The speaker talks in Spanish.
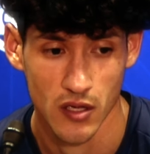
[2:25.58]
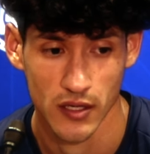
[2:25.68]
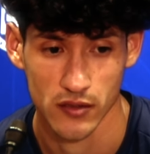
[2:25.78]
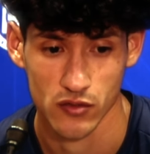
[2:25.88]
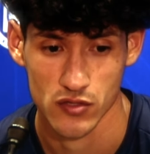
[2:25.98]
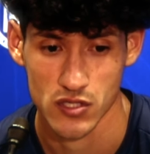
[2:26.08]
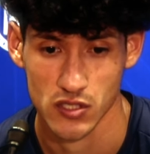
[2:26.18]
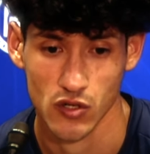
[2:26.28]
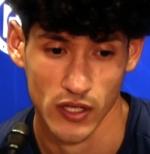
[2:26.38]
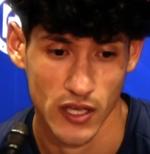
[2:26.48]
Entonces
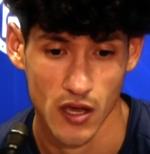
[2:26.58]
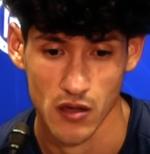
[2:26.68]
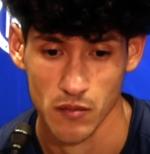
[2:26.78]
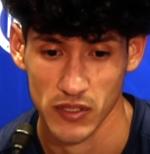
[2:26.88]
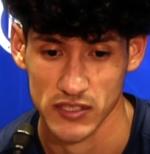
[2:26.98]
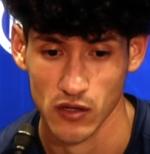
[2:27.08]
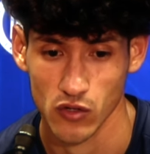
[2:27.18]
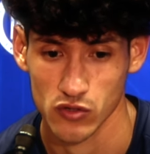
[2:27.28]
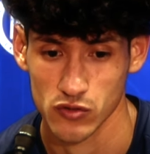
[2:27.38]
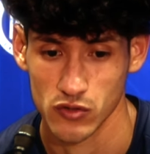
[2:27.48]
creo que ya
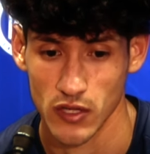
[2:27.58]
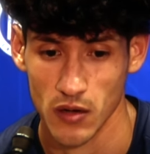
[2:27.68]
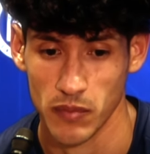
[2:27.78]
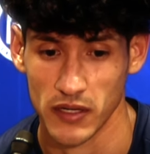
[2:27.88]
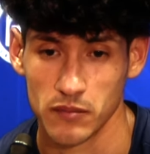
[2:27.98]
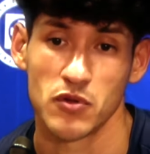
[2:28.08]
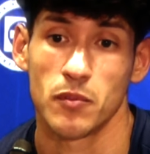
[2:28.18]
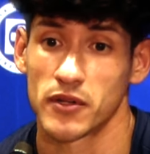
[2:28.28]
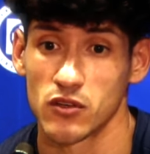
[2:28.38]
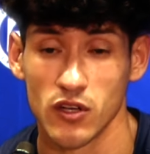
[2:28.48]
pasaron los, el
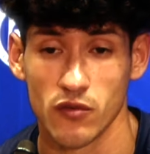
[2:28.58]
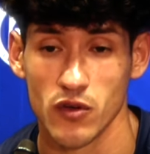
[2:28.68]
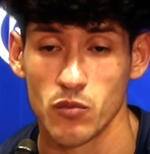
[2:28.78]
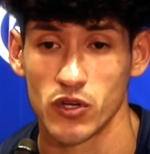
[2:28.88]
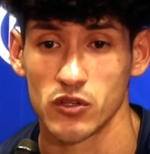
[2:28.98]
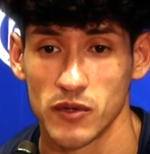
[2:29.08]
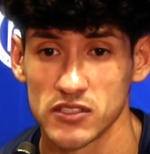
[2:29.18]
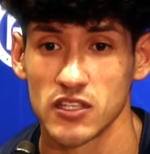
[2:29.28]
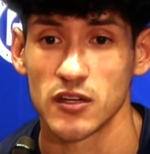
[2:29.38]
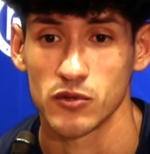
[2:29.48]
primer partido que fue un poquito
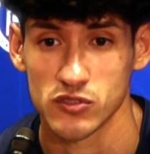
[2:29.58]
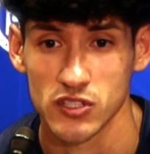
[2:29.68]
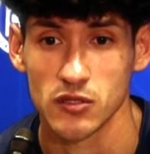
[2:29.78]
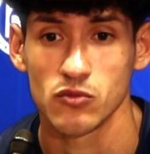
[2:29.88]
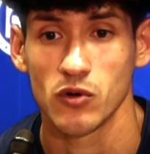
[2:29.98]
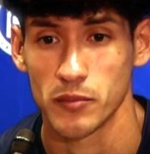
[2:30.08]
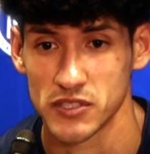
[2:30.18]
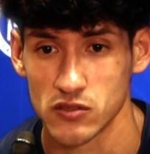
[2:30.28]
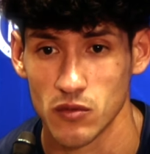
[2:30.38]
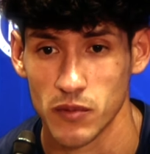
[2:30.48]
más de nerviosismo,
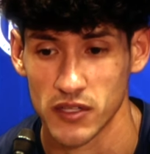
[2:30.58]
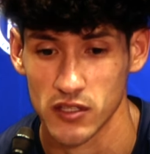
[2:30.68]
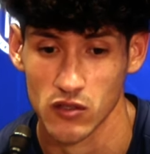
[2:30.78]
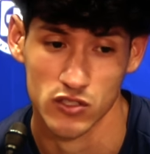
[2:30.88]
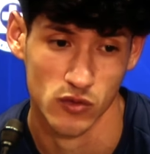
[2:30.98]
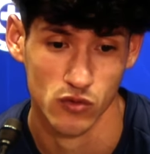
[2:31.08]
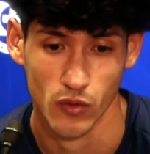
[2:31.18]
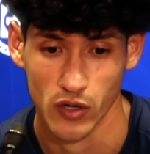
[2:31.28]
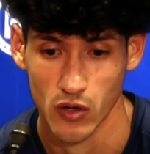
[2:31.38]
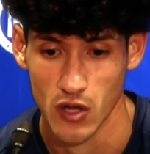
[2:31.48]
empezando el partido, el segundo,
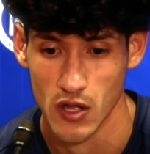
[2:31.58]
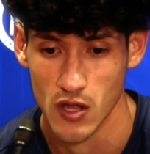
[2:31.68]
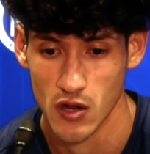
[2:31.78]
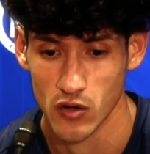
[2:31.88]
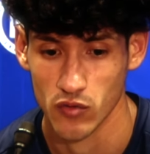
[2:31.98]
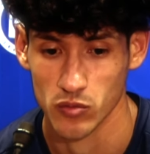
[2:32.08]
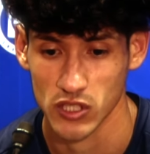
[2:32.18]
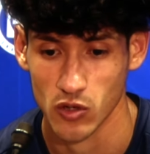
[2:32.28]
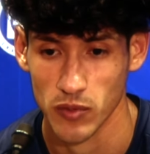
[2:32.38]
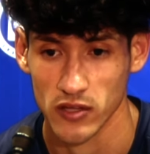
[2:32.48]
bueno, nos fuimos
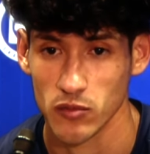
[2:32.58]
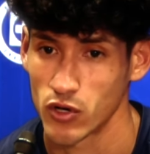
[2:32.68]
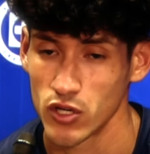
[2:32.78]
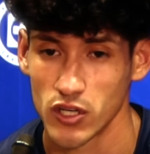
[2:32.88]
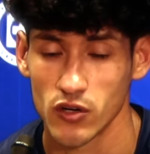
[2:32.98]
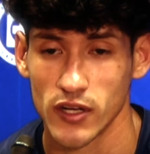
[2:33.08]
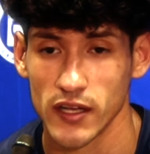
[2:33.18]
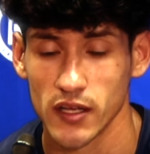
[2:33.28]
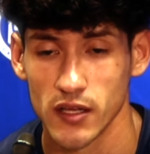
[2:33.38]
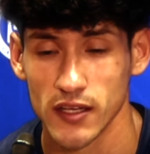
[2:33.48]
acoplando mejor y creo
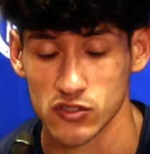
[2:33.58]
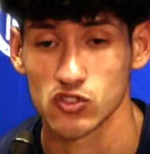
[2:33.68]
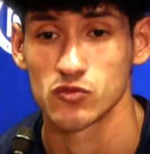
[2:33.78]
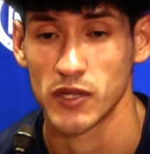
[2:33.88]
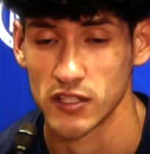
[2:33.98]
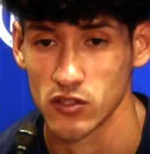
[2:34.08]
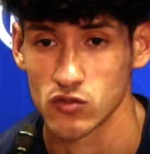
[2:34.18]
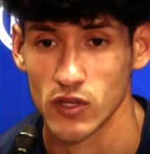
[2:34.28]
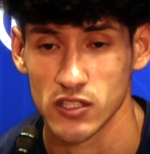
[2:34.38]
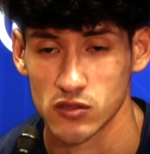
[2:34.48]
que estos dos
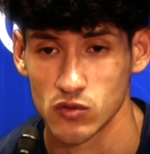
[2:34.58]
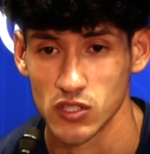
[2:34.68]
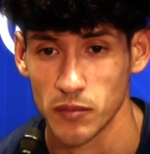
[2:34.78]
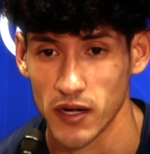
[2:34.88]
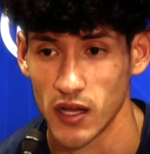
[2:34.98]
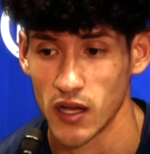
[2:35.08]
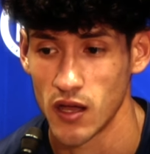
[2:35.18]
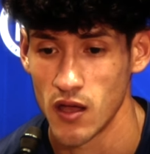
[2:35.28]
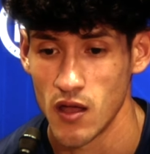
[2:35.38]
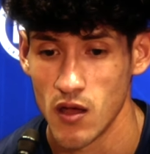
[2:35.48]
partidos no hay excusa
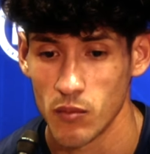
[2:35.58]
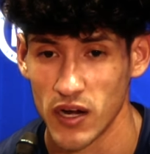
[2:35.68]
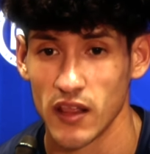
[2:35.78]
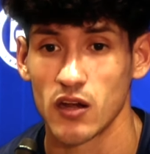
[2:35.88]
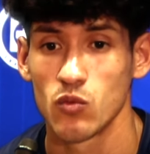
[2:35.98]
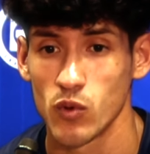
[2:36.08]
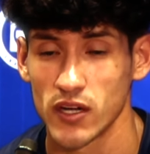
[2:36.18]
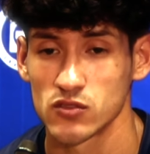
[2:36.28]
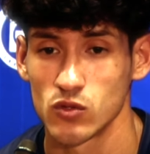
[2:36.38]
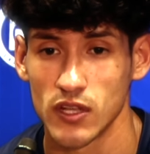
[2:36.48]
para, para darle un buen
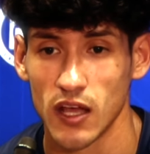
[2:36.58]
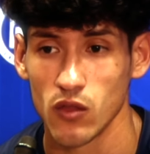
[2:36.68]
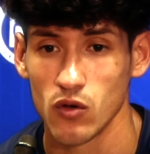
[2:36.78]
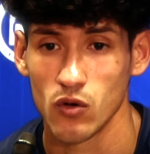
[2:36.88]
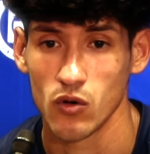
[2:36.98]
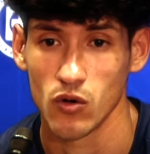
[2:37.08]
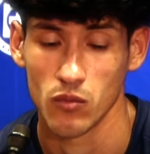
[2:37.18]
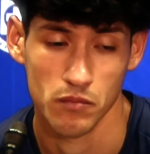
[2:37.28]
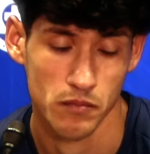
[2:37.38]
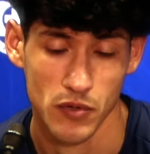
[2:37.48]

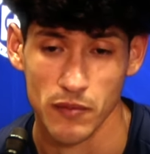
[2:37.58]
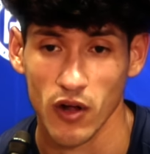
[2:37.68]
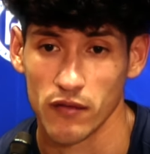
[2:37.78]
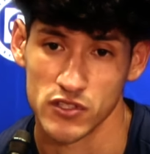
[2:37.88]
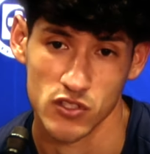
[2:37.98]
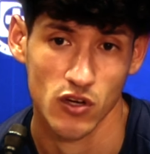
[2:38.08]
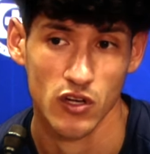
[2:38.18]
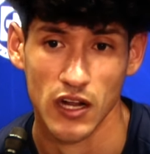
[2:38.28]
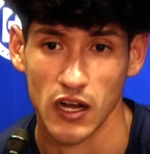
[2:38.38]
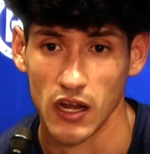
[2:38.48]
resultado primero a la
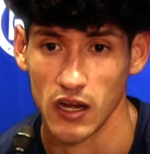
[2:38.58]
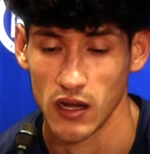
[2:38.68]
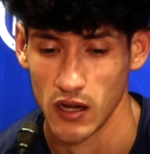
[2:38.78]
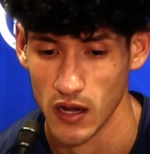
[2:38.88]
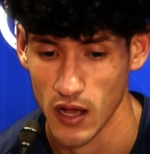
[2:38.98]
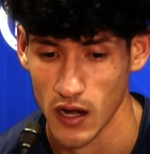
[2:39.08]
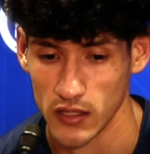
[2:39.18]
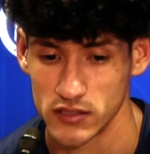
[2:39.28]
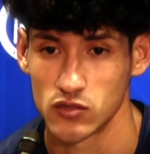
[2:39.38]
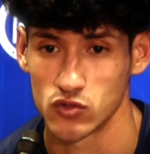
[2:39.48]
afición, a la
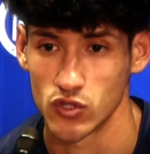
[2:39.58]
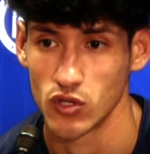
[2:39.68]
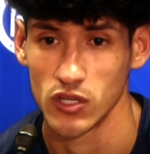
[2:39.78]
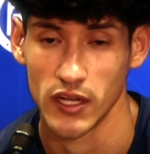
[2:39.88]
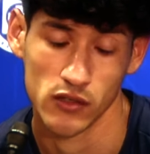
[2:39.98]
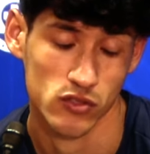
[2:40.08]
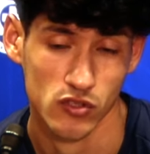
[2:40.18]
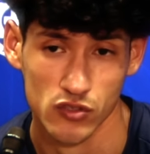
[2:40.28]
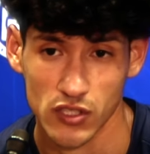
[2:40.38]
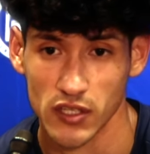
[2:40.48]
institución y a
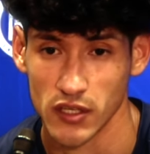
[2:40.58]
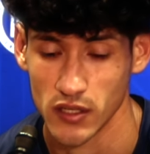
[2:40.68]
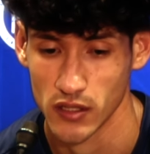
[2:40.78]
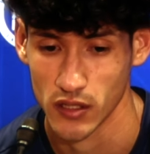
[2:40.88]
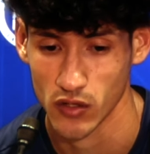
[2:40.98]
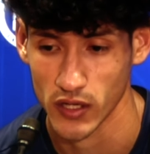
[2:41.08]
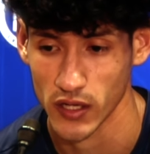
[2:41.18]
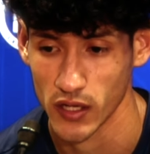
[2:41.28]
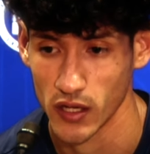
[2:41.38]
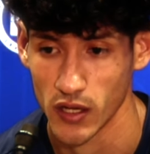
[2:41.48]
nosotros que, creo
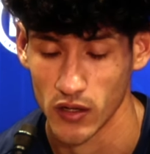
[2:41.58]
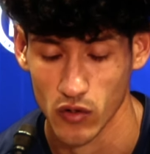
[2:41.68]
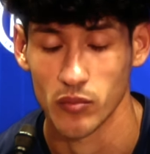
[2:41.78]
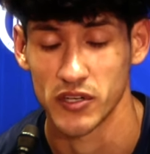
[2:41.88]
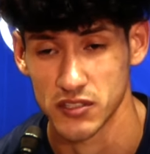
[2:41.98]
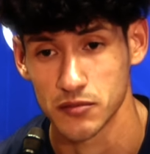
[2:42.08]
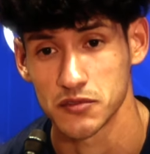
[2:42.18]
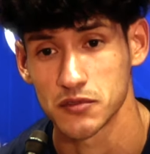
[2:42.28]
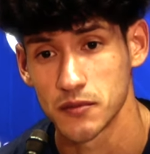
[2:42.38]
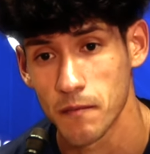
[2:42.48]
que nos lo
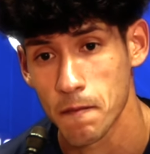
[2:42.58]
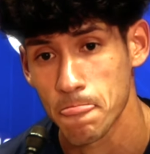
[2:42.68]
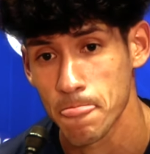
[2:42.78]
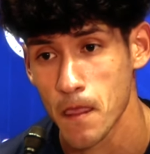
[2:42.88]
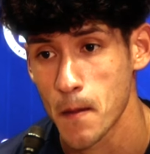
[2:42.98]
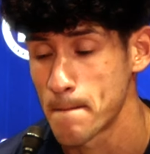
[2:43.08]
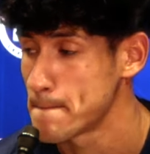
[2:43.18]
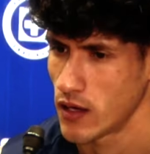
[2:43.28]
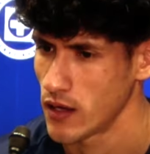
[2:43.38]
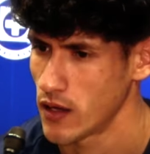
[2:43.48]
merecemos.
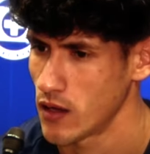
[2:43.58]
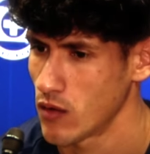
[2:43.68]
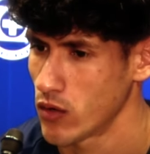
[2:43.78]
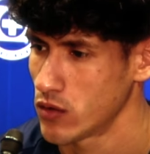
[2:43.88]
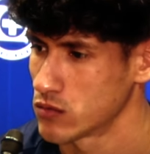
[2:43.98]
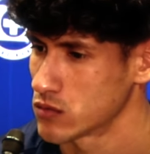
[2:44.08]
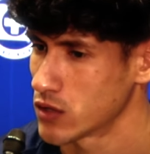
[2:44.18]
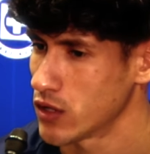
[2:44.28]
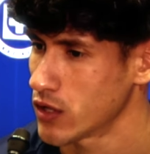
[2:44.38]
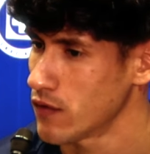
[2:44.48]
Eh, bueno,
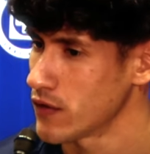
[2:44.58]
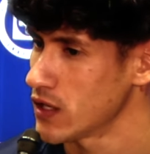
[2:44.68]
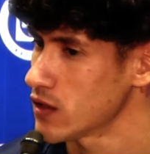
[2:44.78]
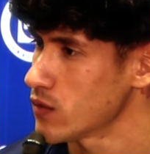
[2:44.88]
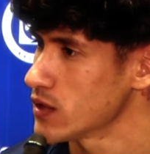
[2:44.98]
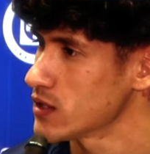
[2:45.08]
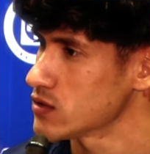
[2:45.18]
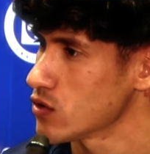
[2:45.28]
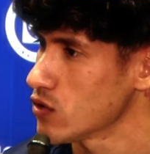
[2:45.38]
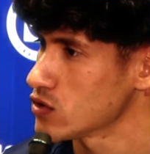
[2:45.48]
creo que al final de
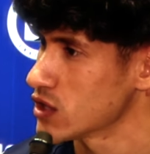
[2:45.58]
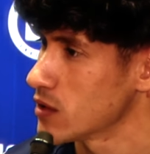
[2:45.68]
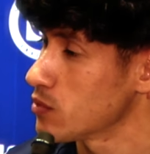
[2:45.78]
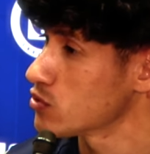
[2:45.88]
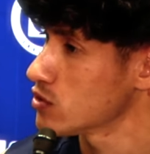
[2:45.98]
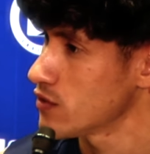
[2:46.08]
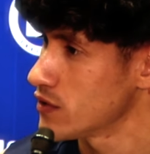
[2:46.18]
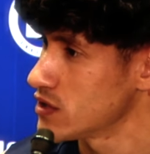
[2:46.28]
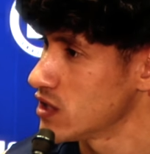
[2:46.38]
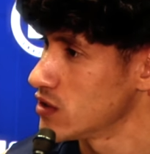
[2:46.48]
cuentas todos los equipos son
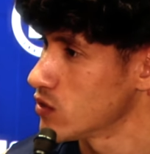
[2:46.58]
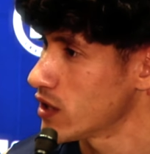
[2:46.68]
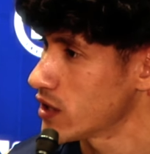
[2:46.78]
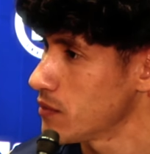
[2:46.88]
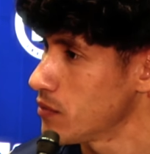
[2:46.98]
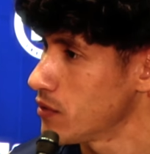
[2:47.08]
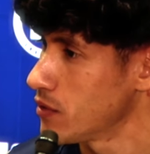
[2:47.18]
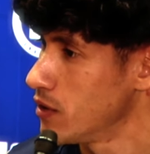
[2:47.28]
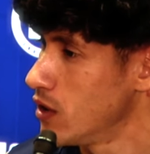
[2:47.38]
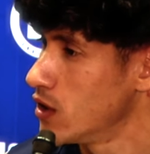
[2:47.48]
difíciles, no hay
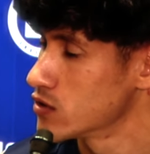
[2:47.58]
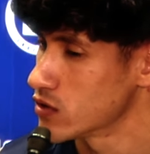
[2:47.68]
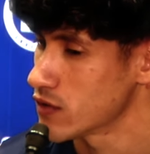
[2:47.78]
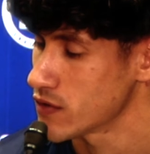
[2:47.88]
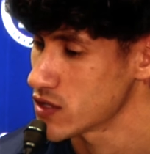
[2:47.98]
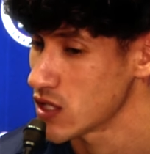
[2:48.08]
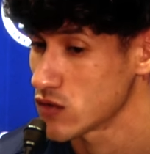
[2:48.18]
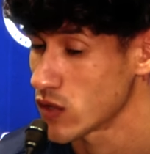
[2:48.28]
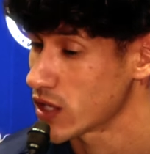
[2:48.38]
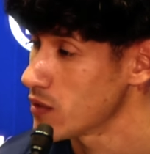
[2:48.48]
equipo, son difíciles,
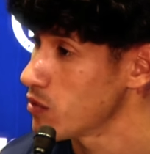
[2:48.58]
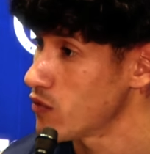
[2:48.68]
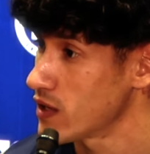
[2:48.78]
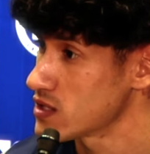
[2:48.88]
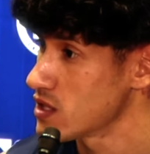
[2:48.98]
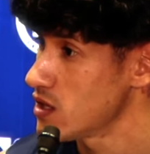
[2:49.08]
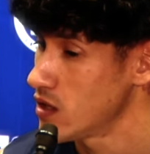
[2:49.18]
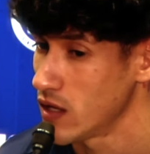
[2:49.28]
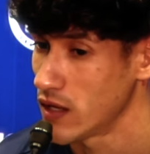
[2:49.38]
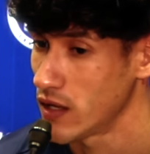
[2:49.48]
no hay equipo fácil,
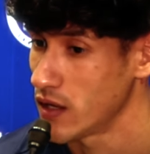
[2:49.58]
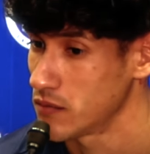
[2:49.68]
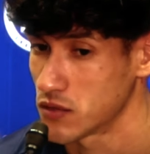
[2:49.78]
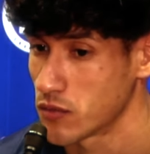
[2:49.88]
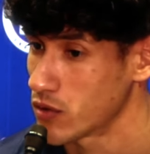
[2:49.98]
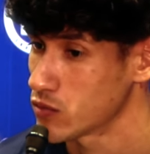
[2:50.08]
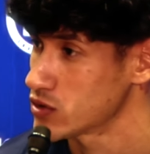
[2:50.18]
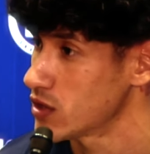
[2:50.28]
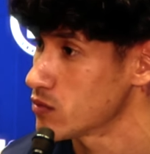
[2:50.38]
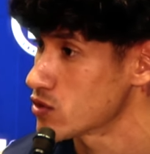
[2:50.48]
eh, te pueden
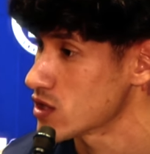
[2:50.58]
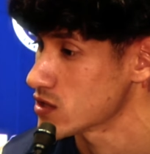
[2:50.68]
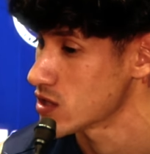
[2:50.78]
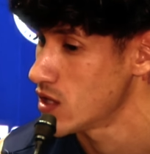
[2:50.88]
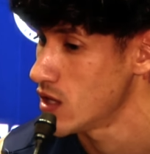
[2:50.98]
mostrar muchas